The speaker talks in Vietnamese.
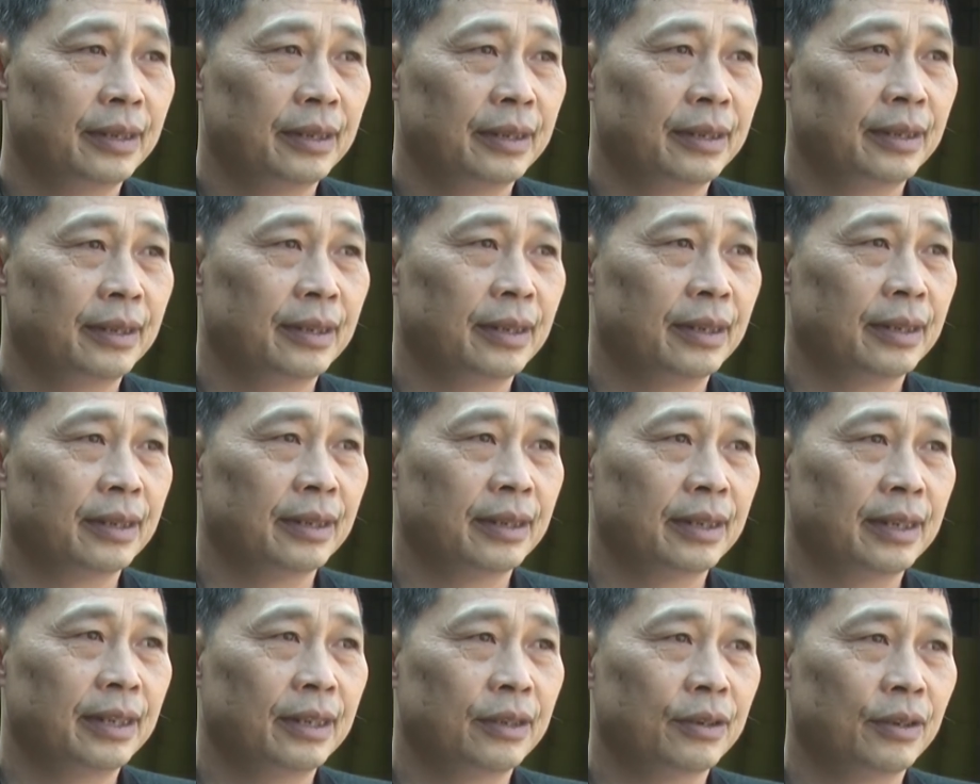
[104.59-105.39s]
Nên là
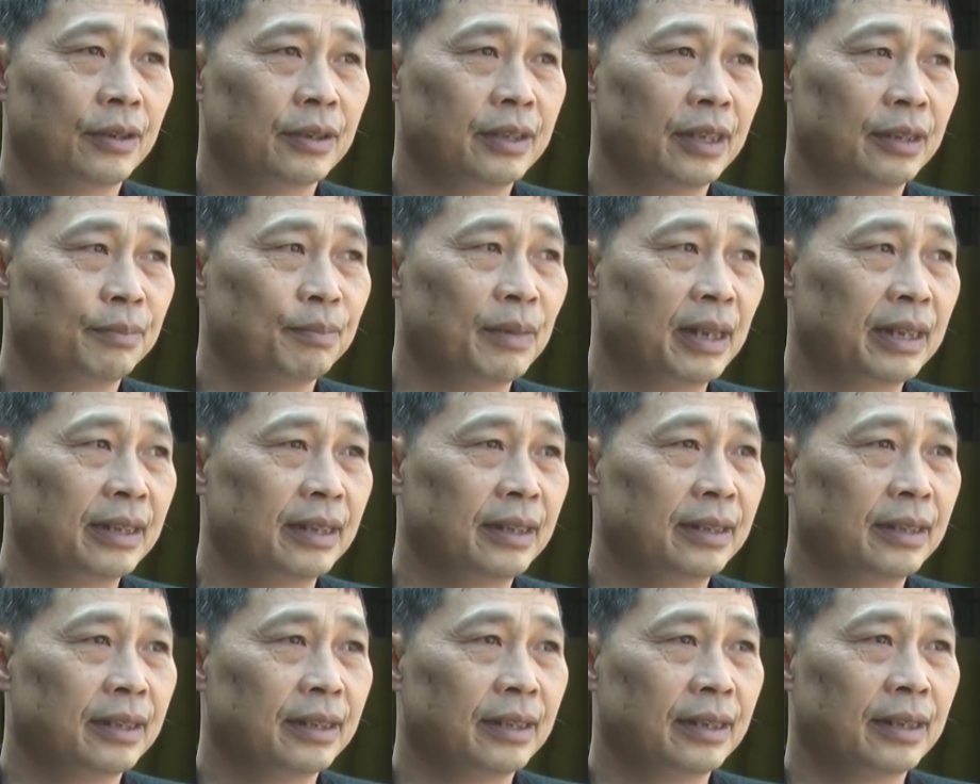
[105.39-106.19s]
từ khi có dịch bệnh
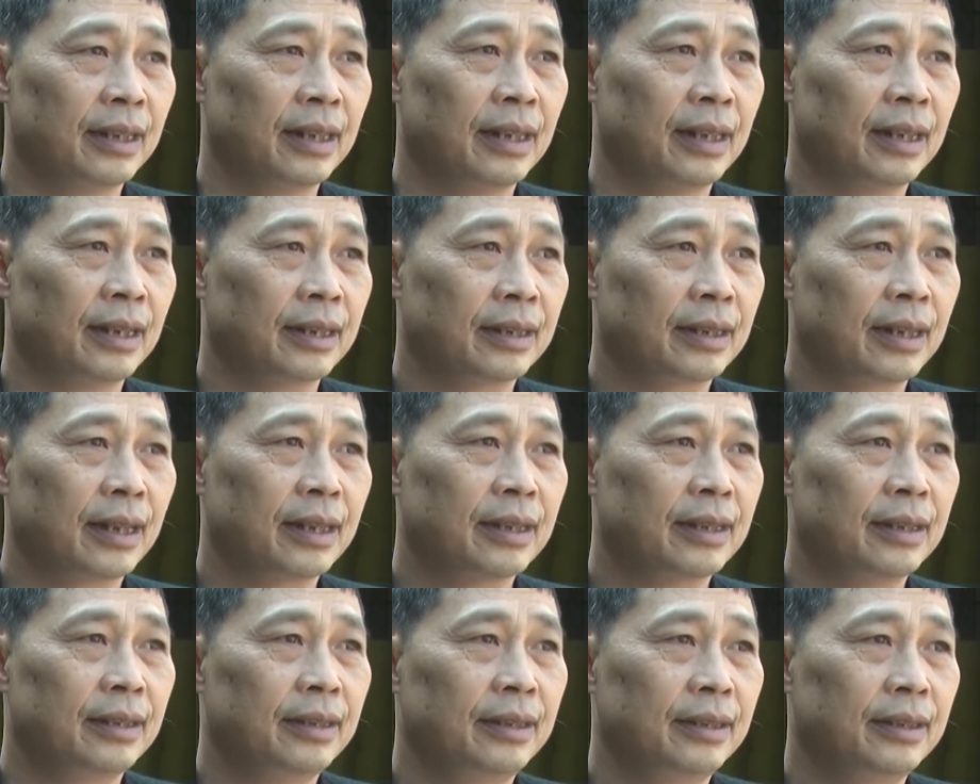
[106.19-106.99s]
đến giờ là các
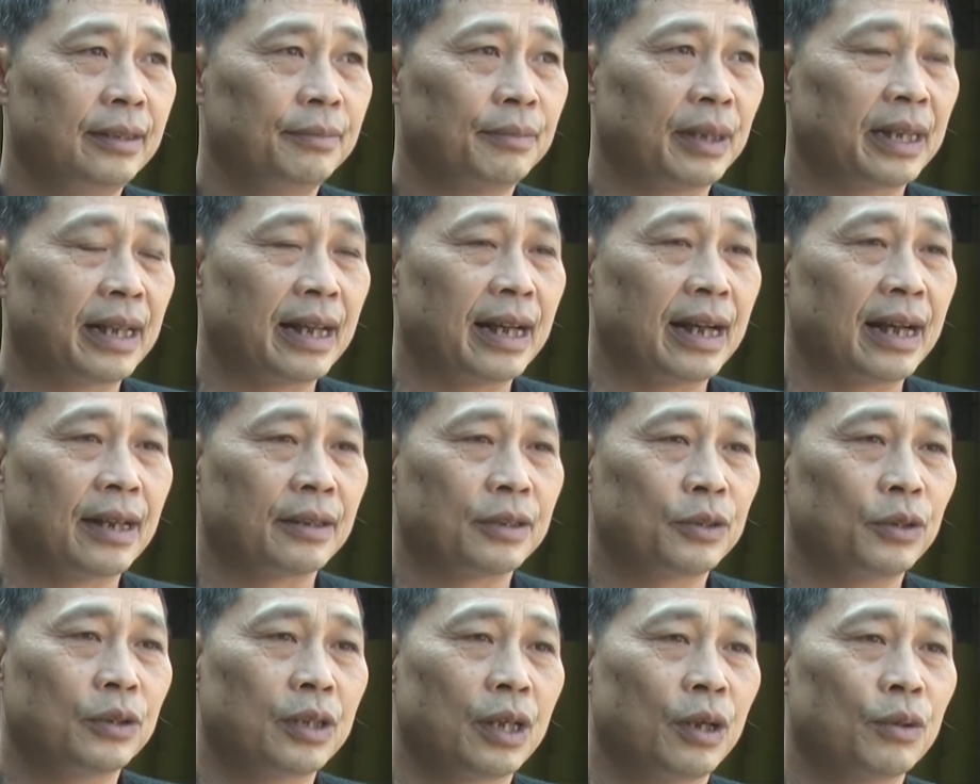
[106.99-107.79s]
cái mặt hàng
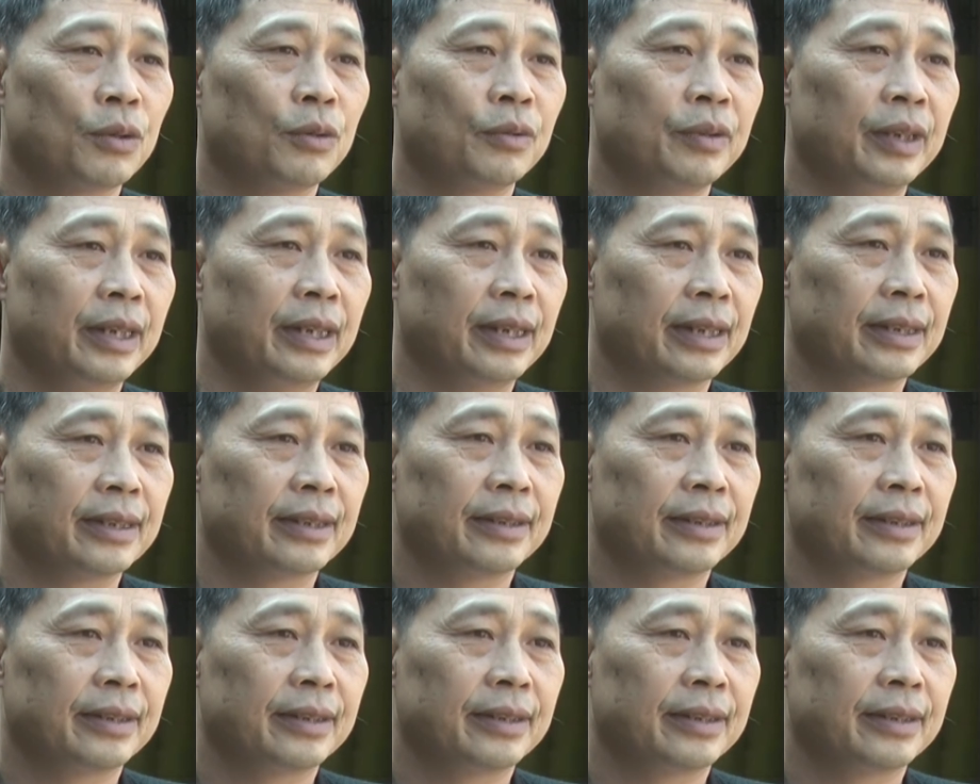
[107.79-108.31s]
xuất khẩu không được